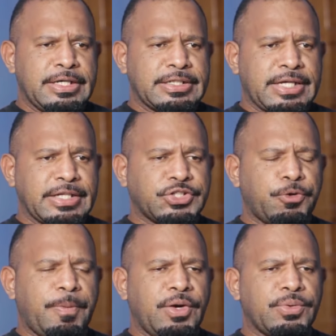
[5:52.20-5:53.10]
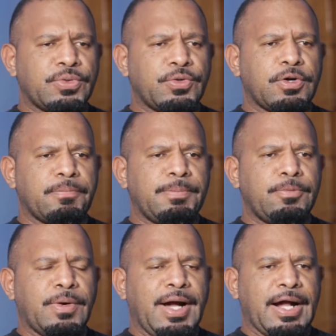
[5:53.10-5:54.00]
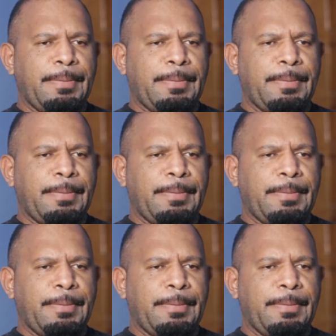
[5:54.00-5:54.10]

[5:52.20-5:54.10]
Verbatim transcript: Saya coba untuk membuka